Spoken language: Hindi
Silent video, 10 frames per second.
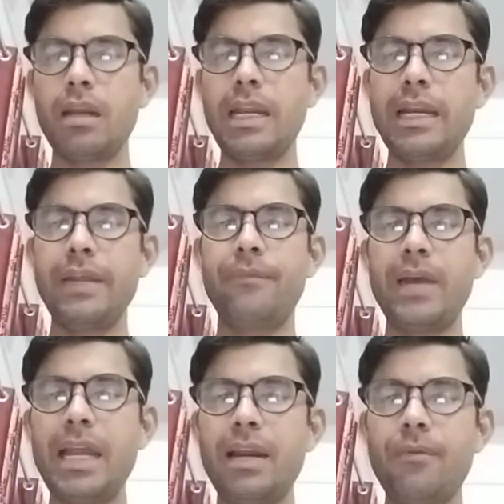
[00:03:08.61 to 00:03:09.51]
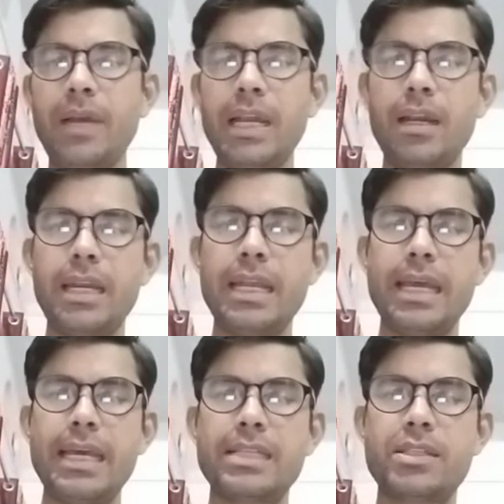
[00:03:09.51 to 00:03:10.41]
लेडी वेल वेल
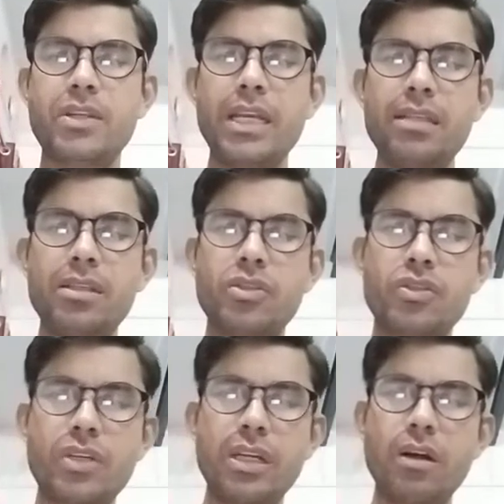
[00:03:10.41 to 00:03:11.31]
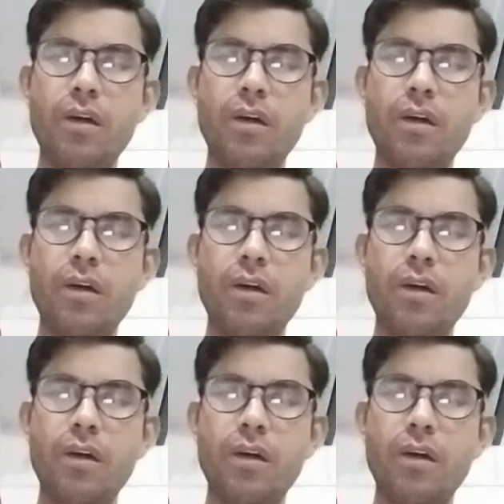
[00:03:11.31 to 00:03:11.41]
ए स्ट्रेंज स्ट्रिंग